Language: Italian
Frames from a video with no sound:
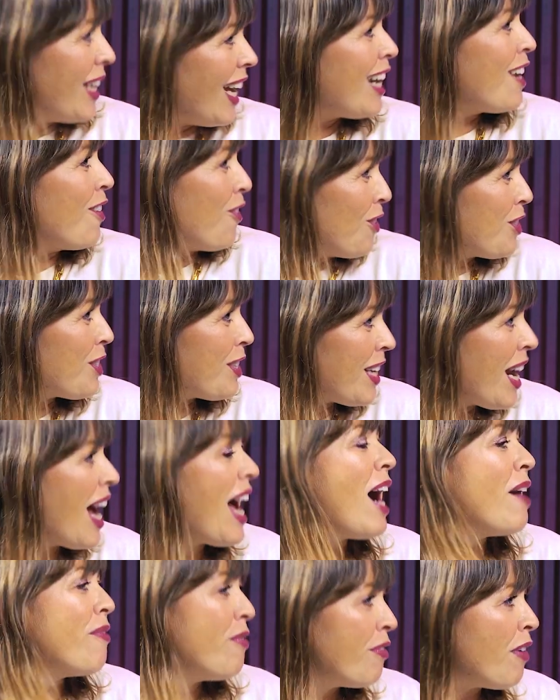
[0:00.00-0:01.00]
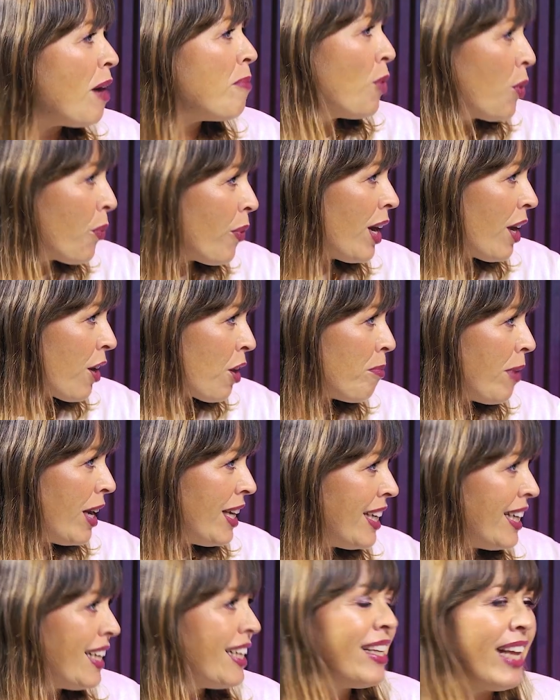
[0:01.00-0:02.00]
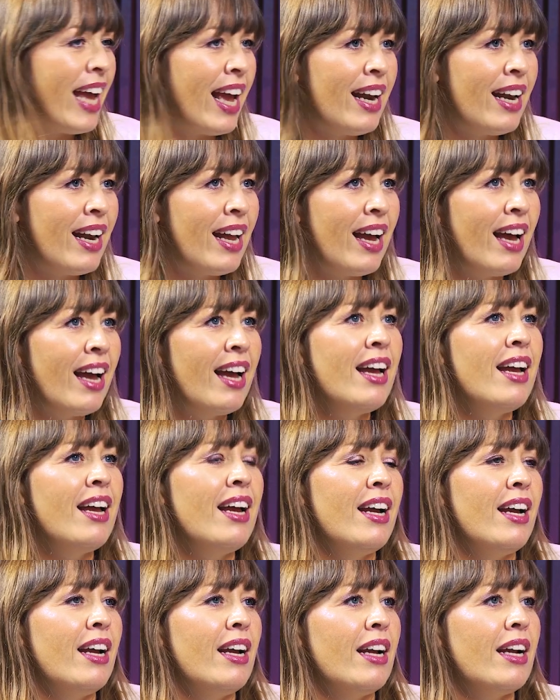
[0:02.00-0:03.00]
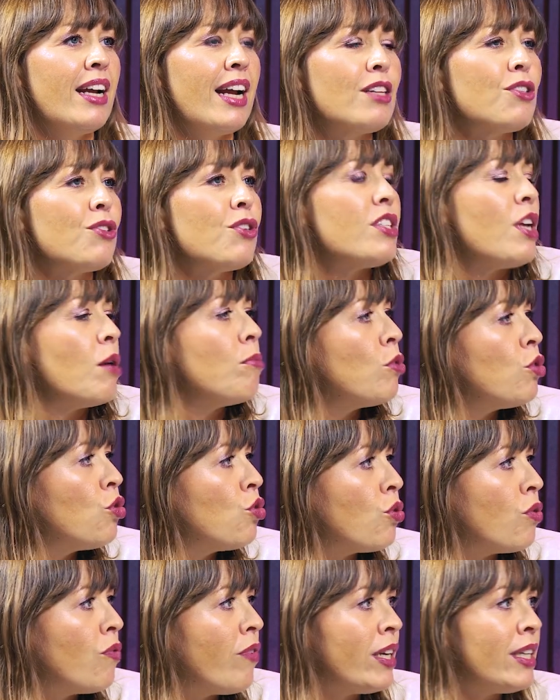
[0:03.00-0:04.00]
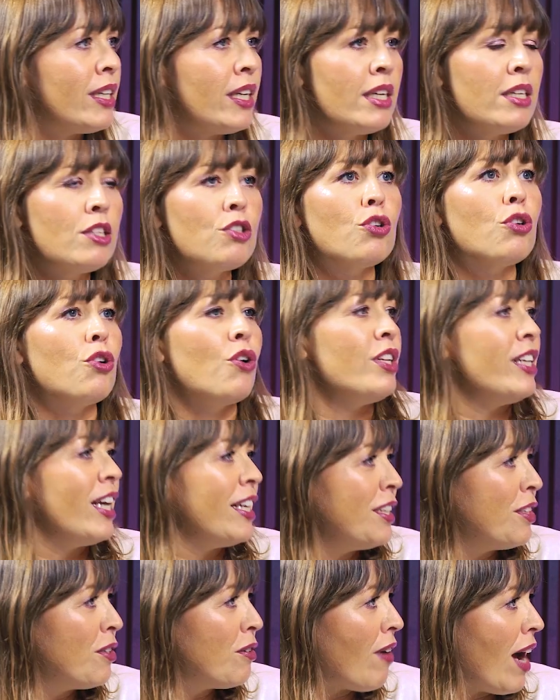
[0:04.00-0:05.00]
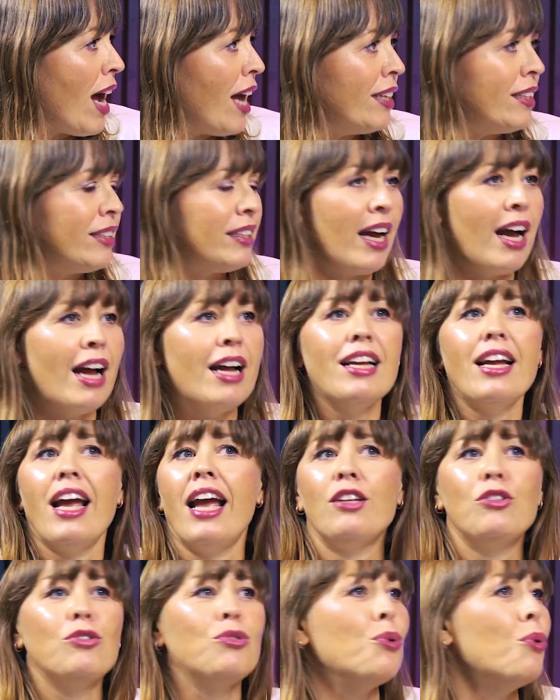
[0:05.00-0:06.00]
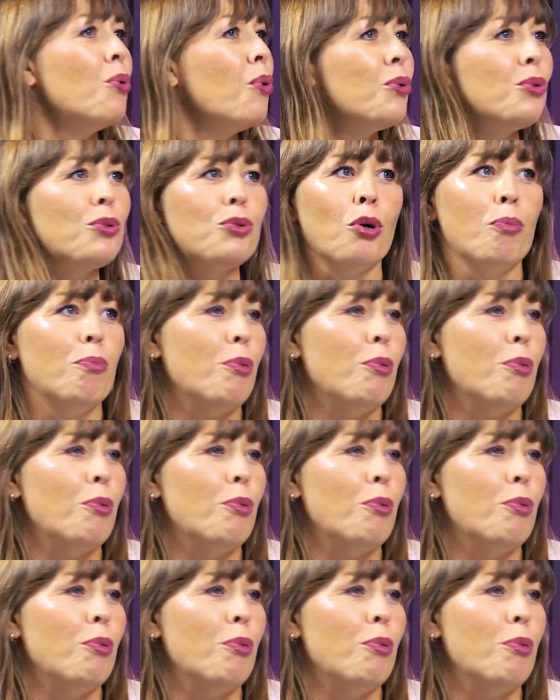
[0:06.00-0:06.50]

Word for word: dalla nostra avevamo quella roba lì del sì cazzo siamo giovani, sono gli anni 90, è tutto